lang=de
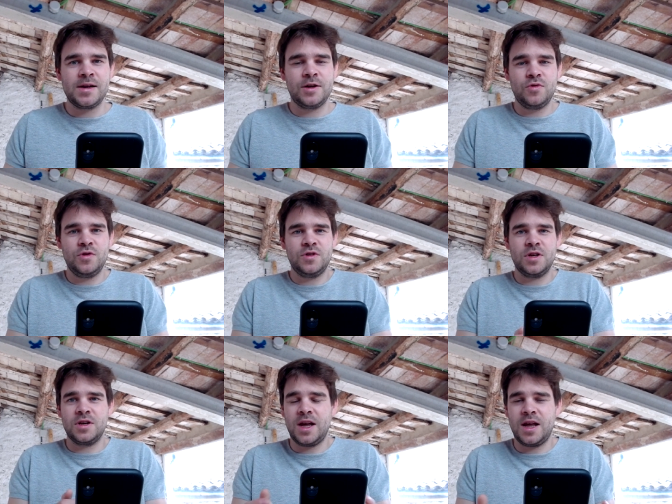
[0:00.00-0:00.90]
halt natürlich
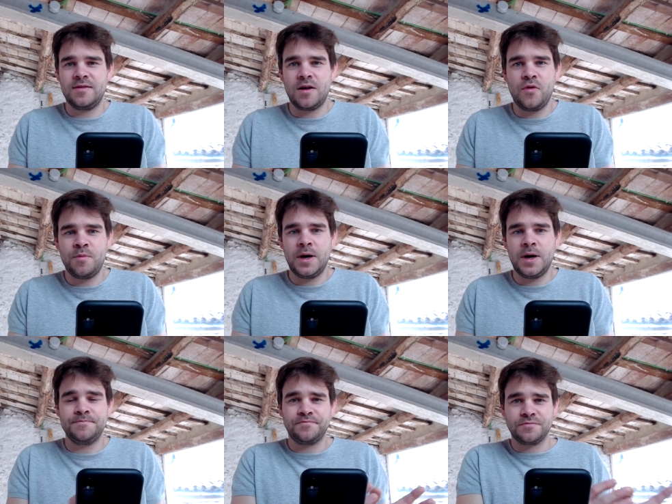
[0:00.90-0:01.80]
den Case
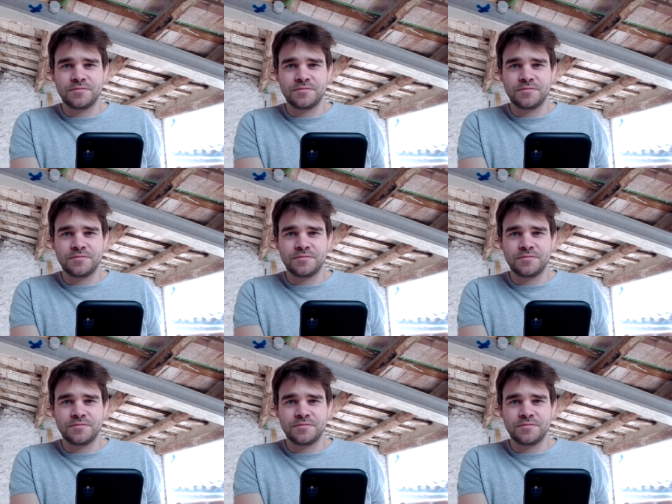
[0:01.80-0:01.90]
aufmachen.